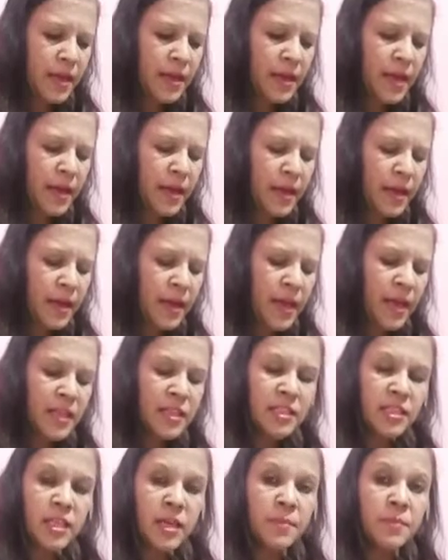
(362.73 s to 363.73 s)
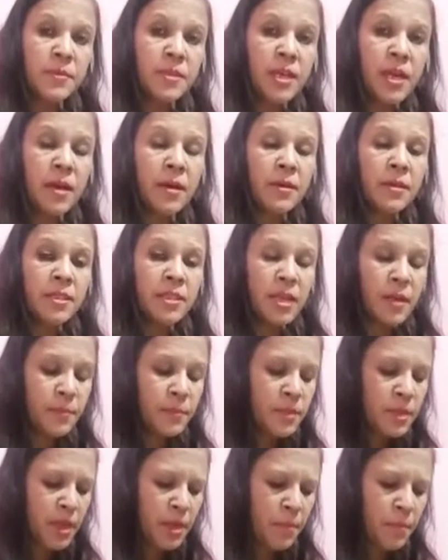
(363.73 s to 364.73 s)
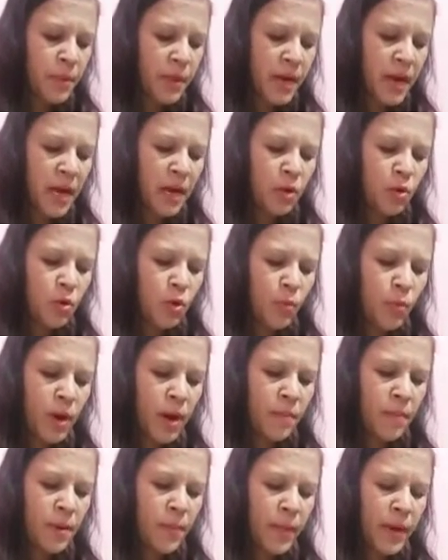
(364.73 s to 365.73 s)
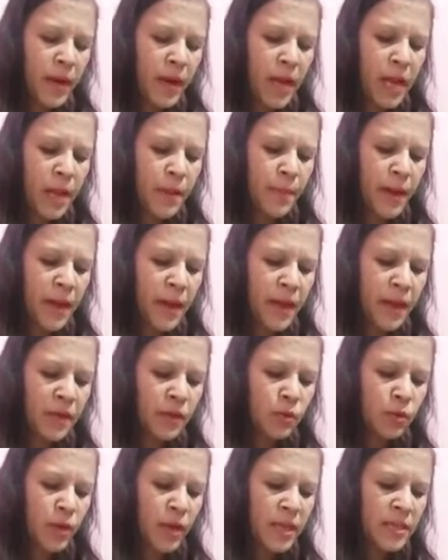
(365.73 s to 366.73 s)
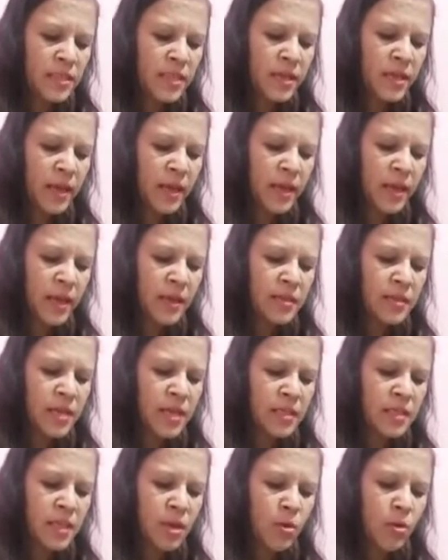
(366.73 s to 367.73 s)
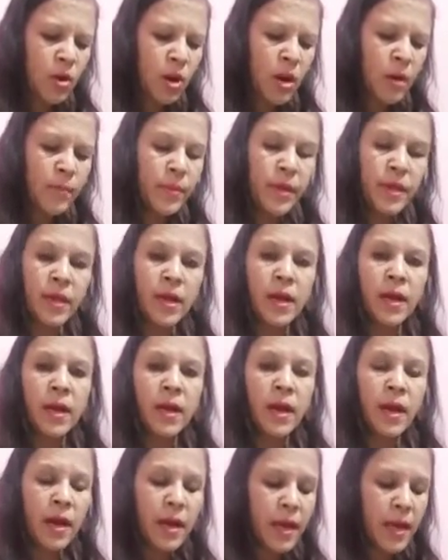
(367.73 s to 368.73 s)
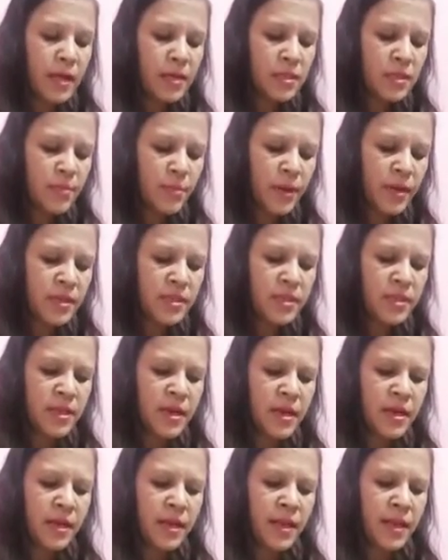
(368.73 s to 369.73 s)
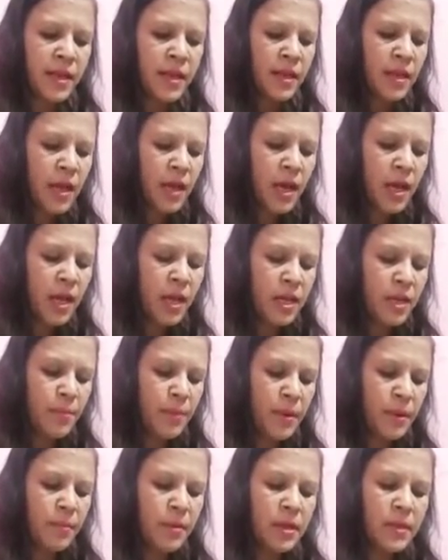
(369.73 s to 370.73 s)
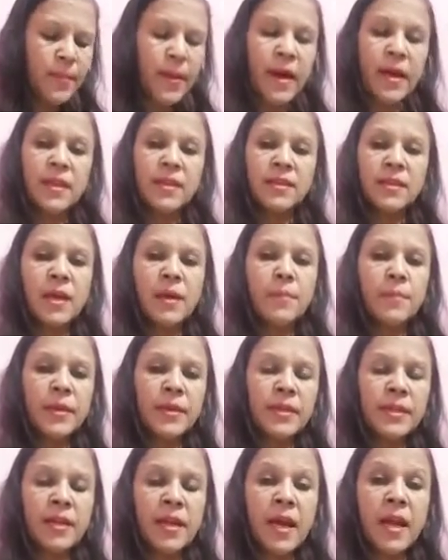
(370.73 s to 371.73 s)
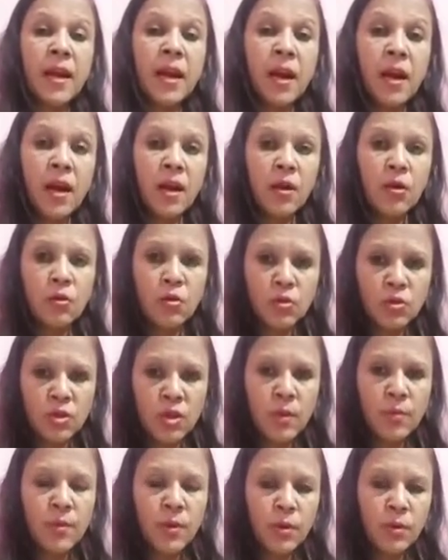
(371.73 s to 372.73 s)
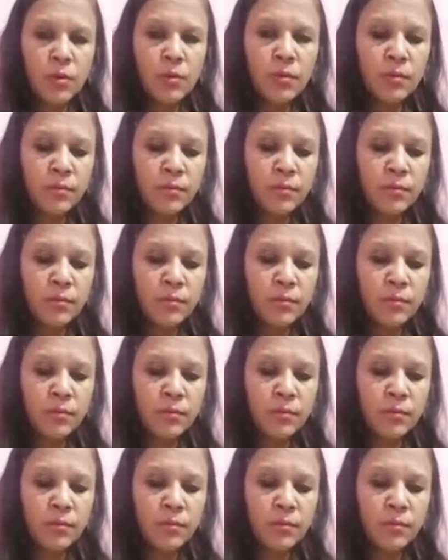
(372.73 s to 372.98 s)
इनका कहना है चमचा चमचे बराक ओबामा पर एफआईआर तो ऐसे करें जैसे वो अमेरिका का एक्स प्रेसिडेंट नहीं रिपब्लिक भारत का पत्रकार अर्णव गोस्वामी हो